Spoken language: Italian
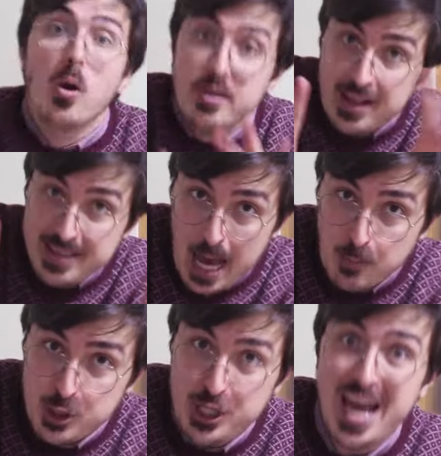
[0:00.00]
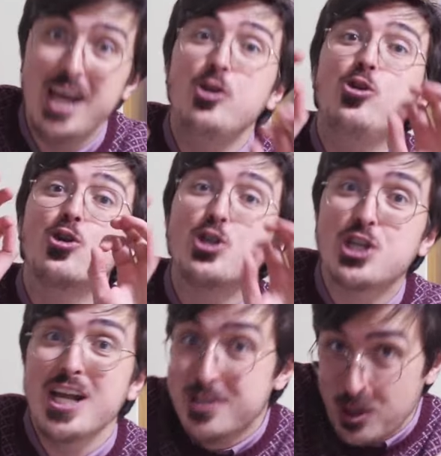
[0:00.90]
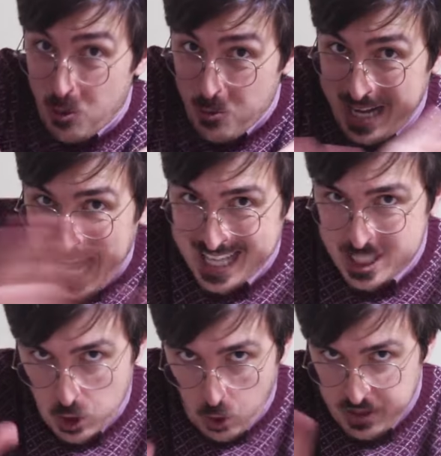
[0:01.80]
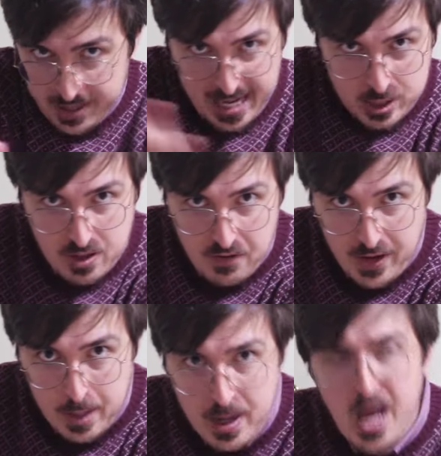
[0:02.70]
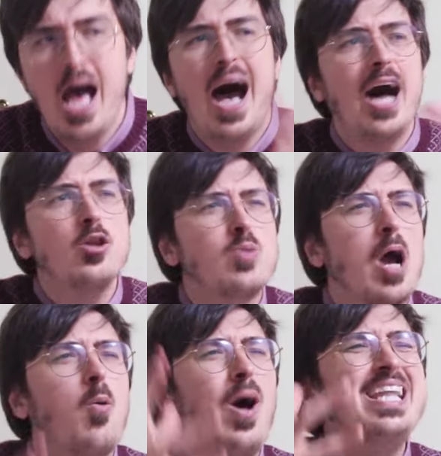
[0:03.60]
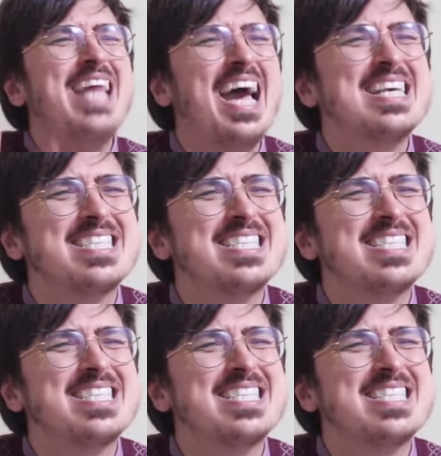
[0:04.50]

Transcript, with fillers: Oh, intendiamoci, eh, non c'entrano un cazzo con il resto del film. Hanno una qualità